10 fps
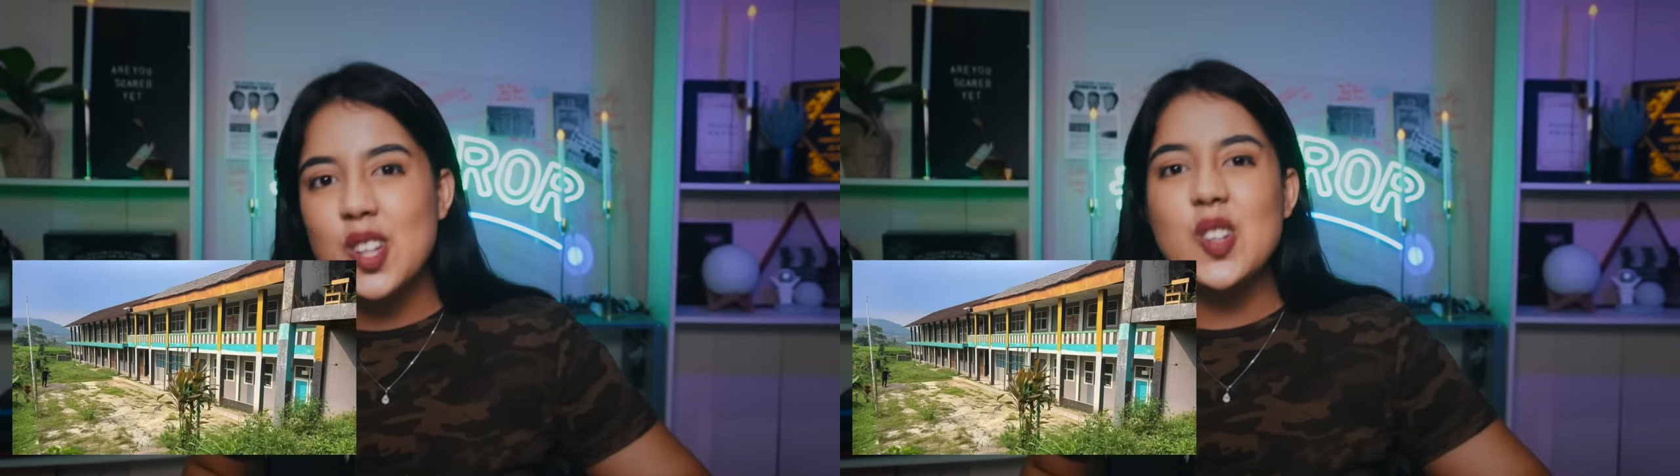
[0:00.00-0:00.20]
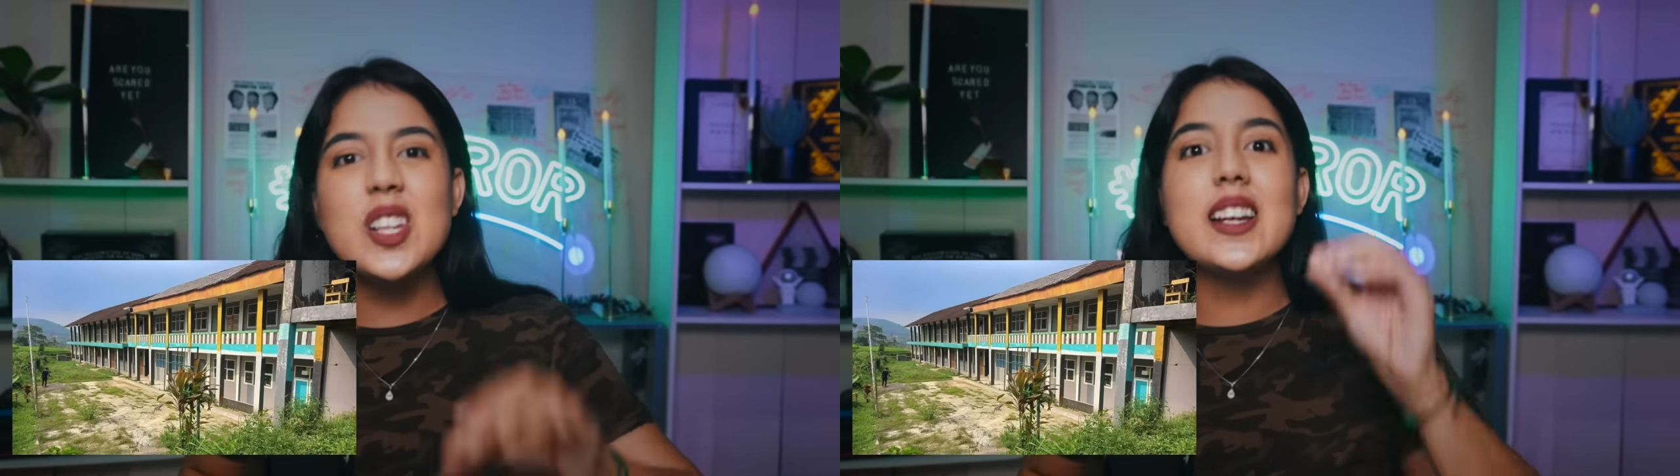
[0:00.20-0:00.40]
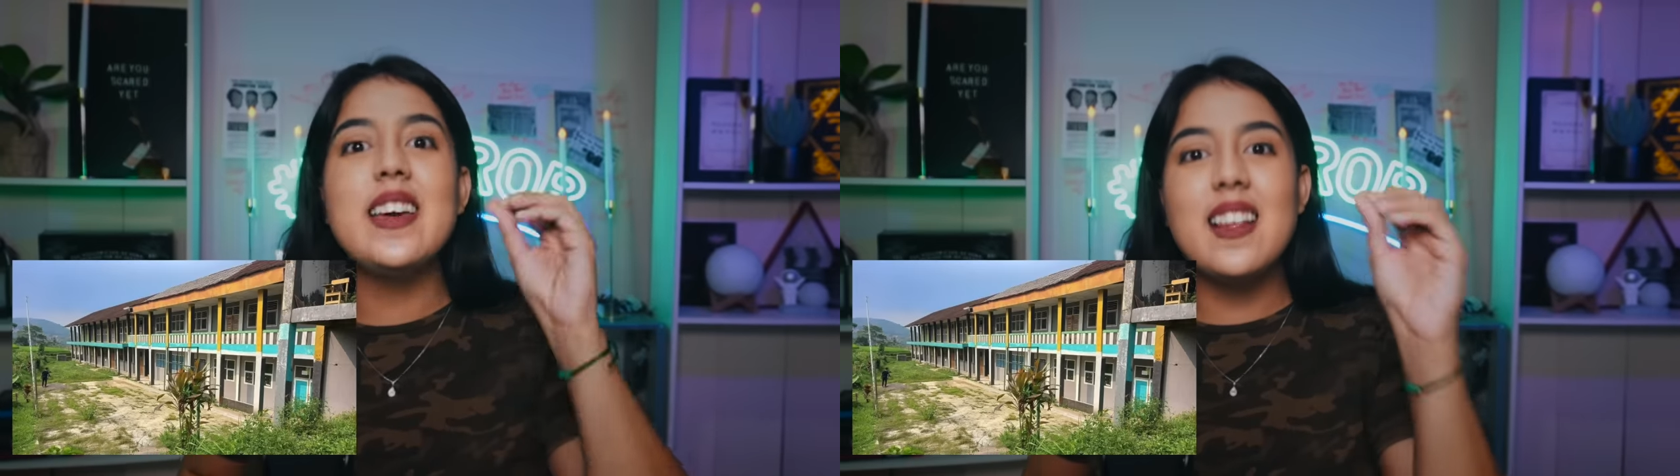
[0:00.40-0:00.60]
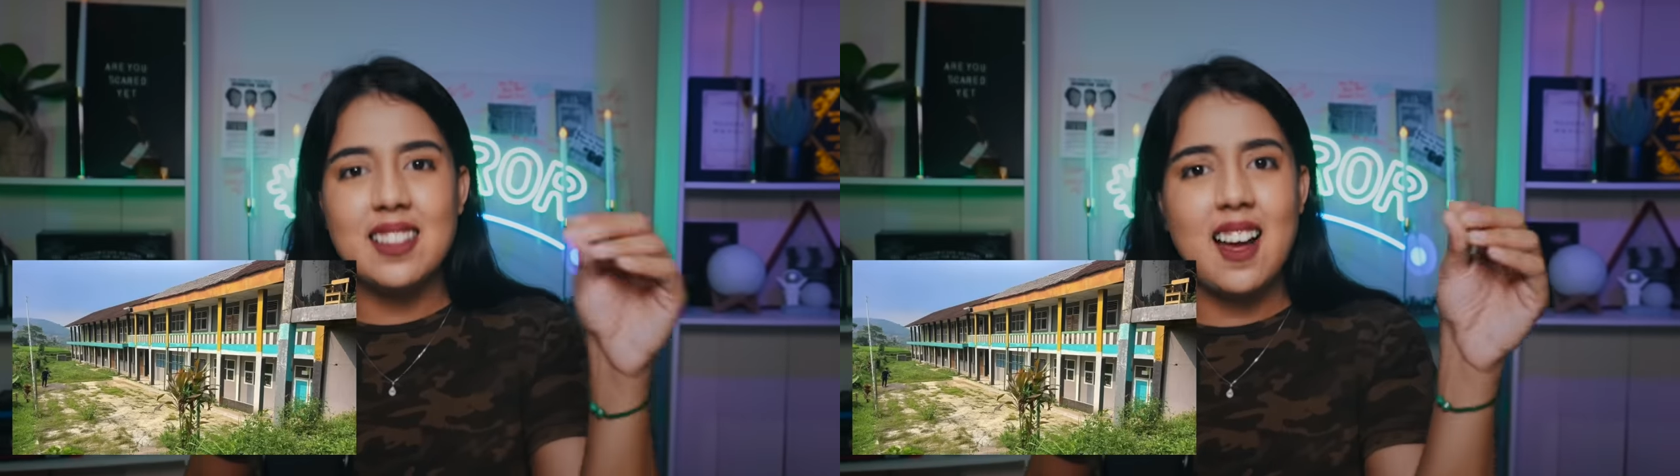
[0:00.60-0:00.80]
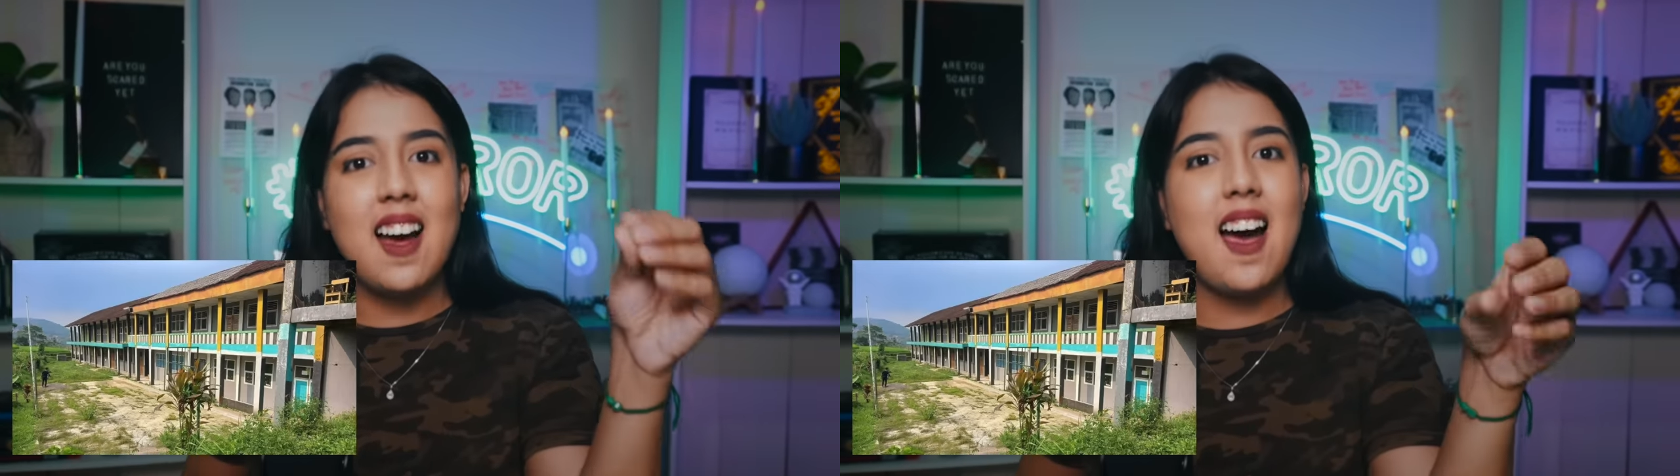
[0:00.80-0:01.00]
itu
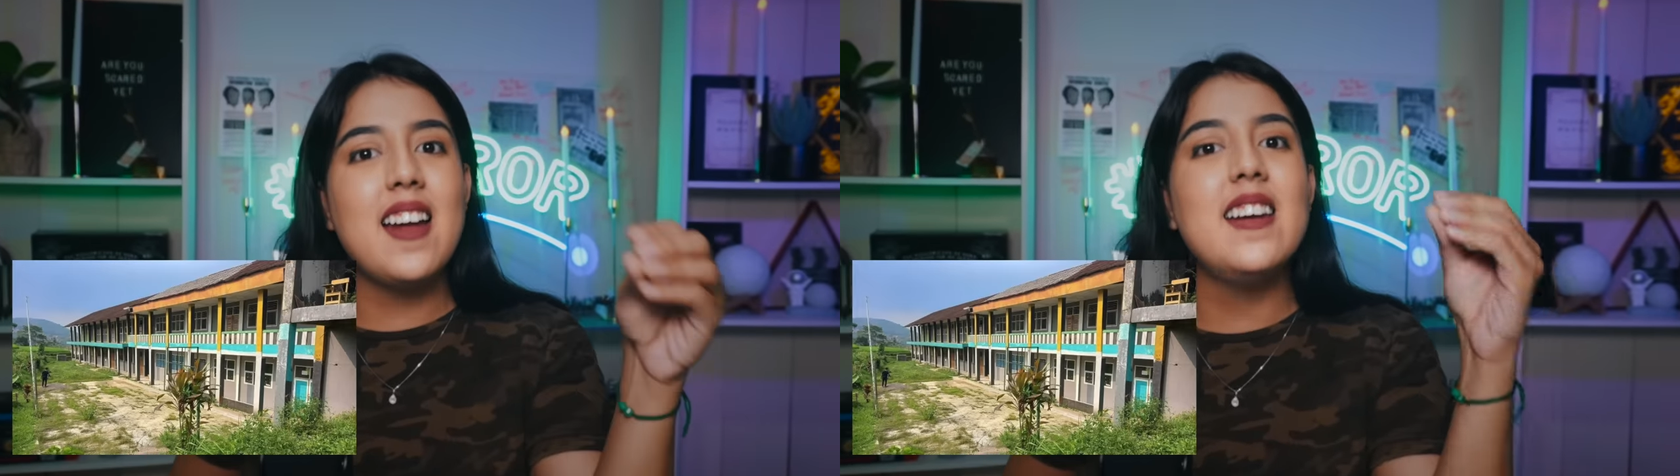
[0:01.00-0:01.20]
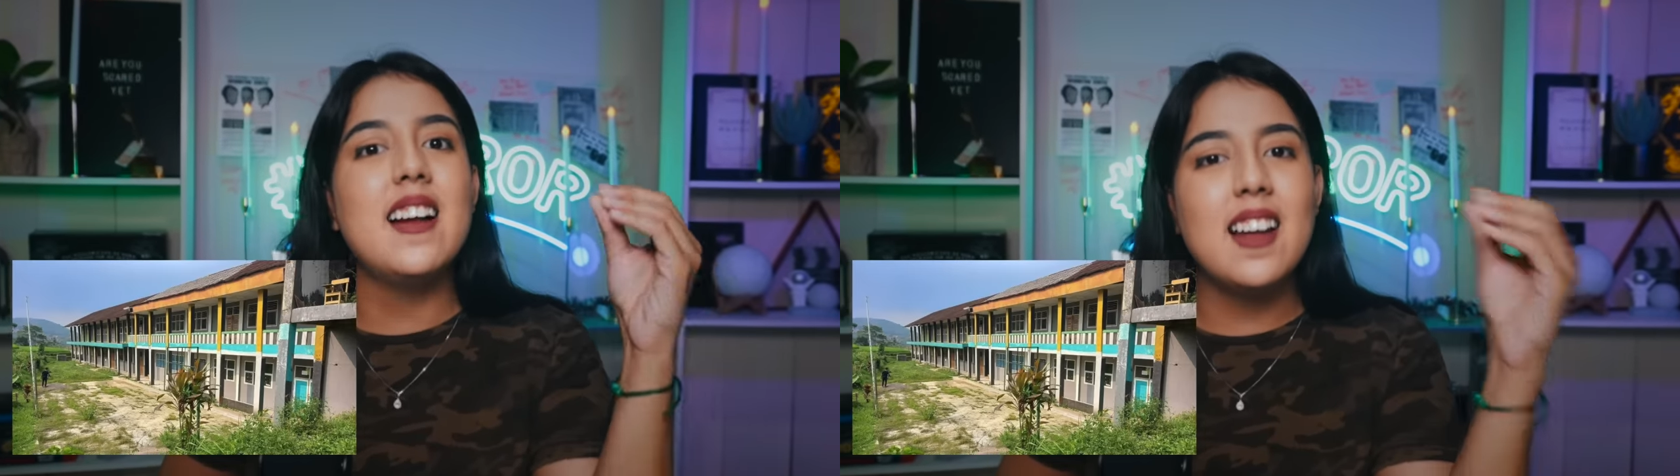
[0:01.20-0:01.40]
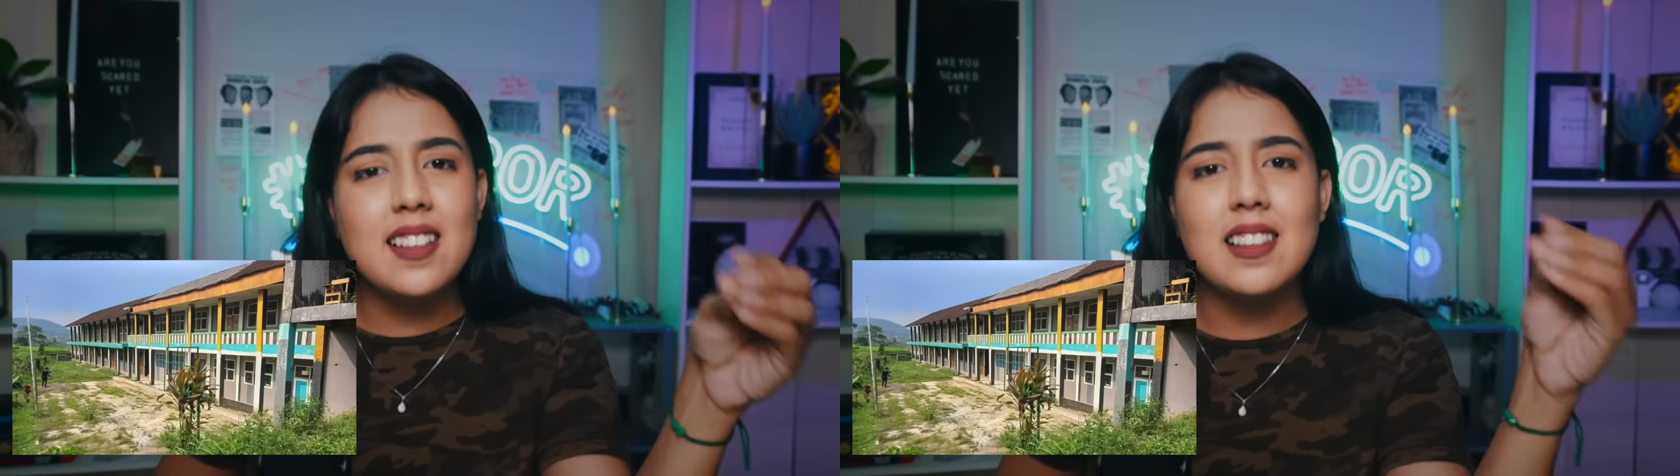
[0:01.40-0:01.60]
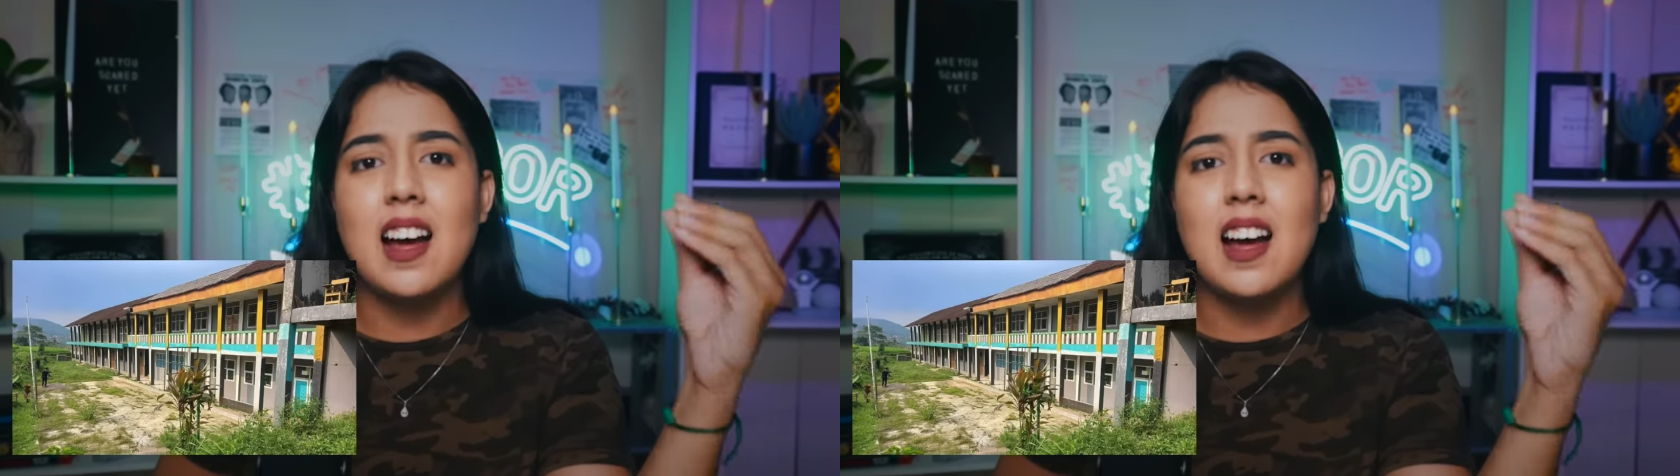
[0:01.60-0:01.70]
ternyata adalah